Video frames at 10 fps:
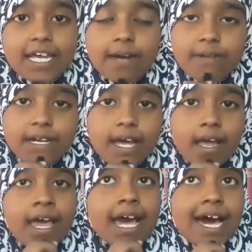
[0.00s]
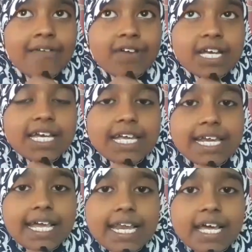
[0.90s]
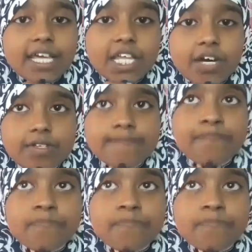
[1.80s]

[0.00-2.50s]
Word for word: அப்படின்னா அவருக்கு இடையில் ஏதாவது